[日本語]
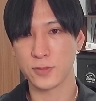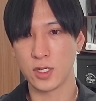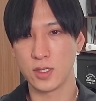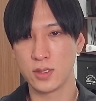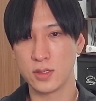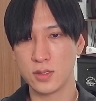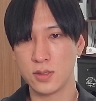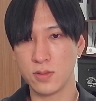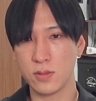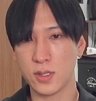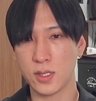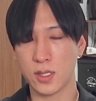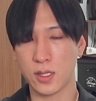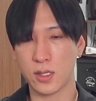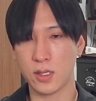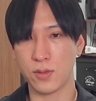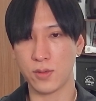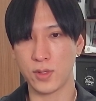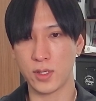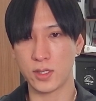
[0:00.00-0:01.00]
ストキャだけ
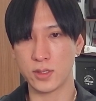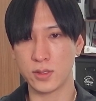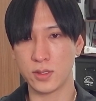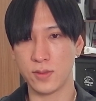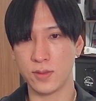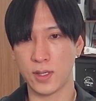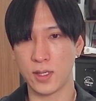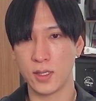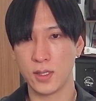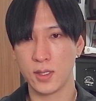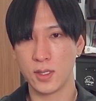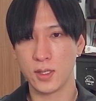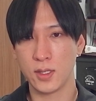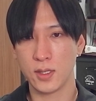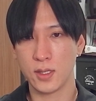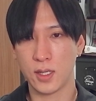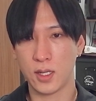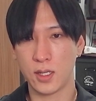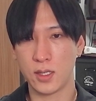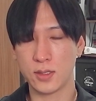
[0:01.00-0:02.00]
をられすぎは、
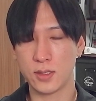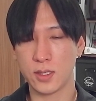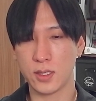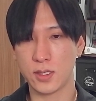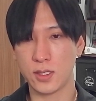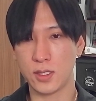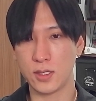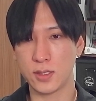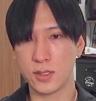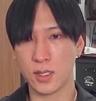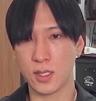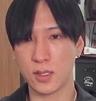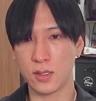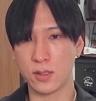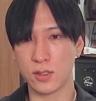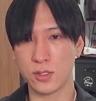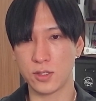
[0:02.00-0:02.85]
あれさえ切り下がってるし、